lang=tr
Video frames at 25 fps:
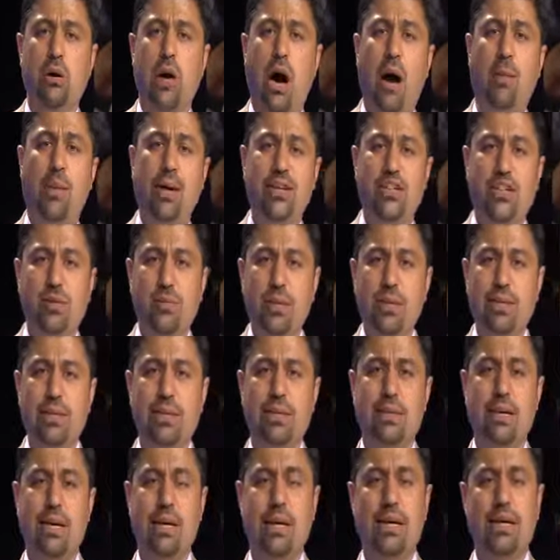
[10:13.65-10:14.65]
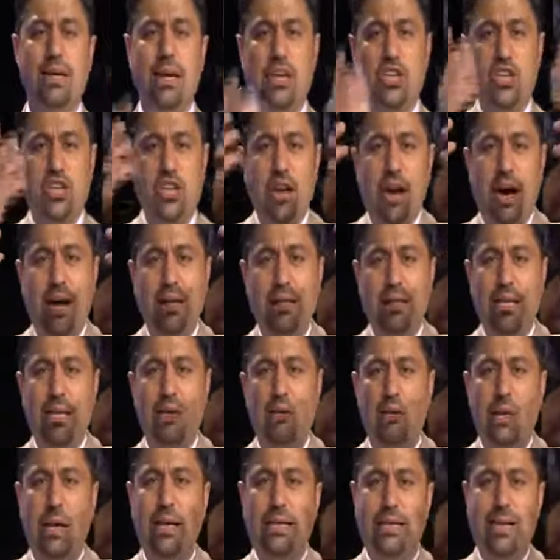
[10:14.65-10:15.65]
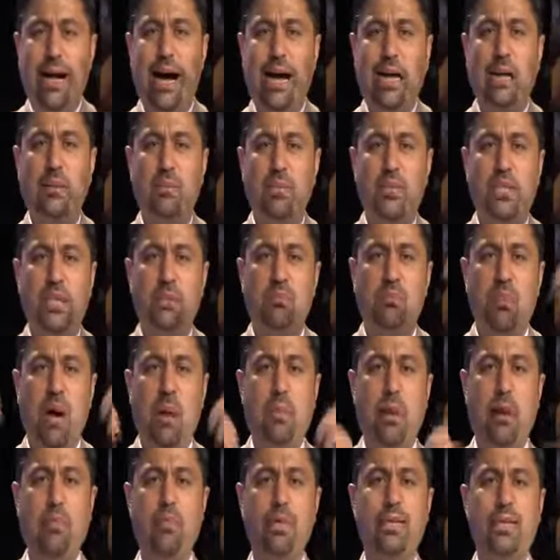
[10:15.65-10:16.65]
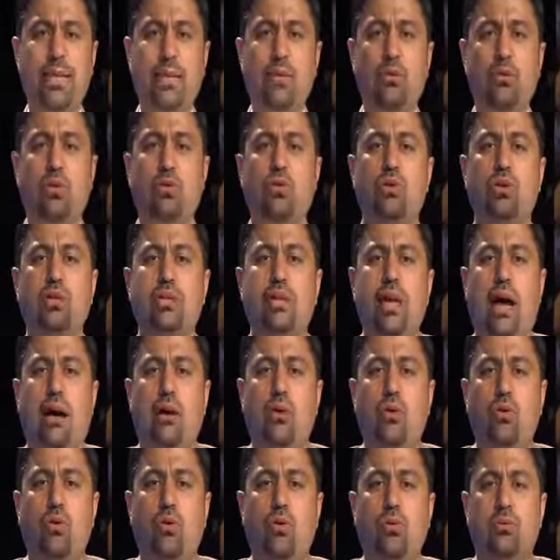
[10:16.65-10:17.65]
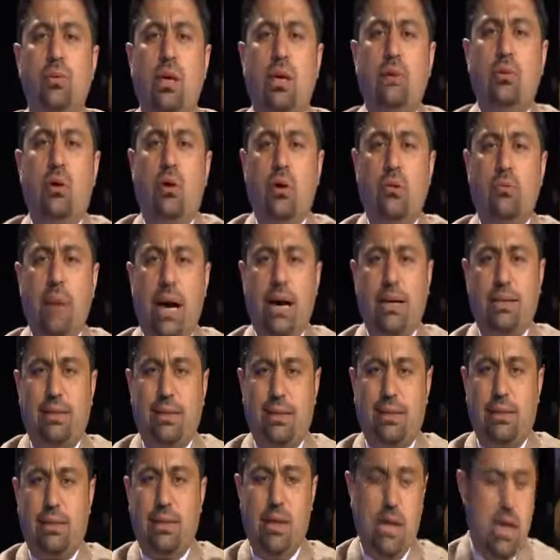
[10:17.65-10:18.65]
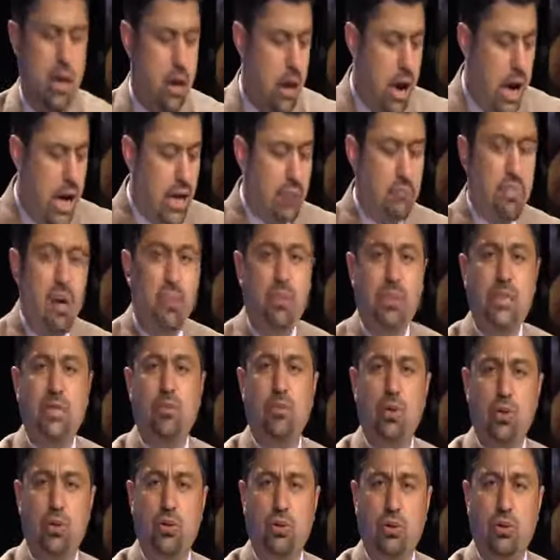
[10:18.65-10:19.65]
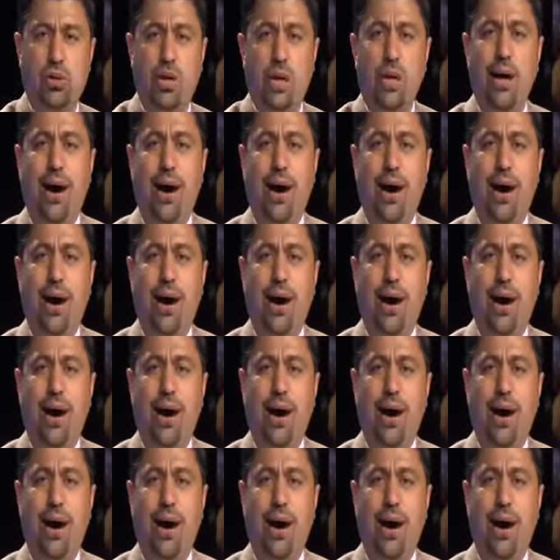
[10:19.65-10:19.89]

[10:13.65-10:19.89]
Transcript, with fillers: Amacımız yaşayan dir olan Tanrımızın, babamızın kutsal ruhunla dolmaktır. Anmamız budur.